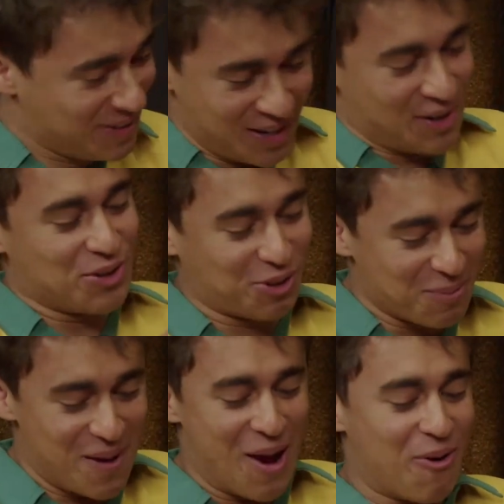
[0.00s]
Não,
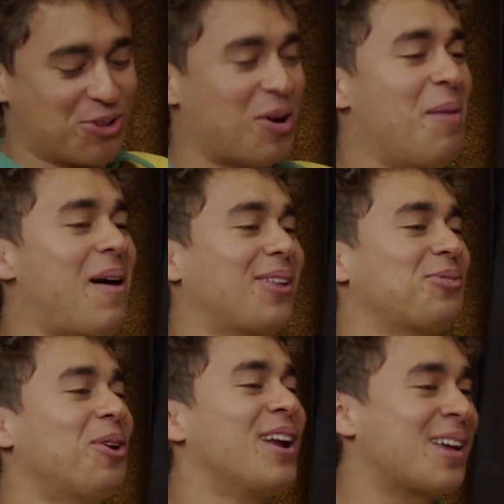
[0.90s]
tudo bem, eu sou
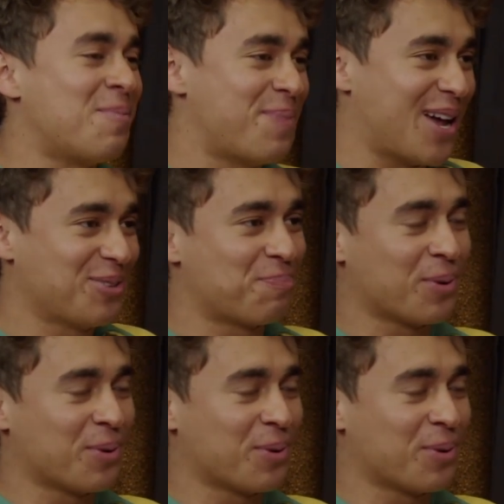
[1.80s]
amador aqui perto do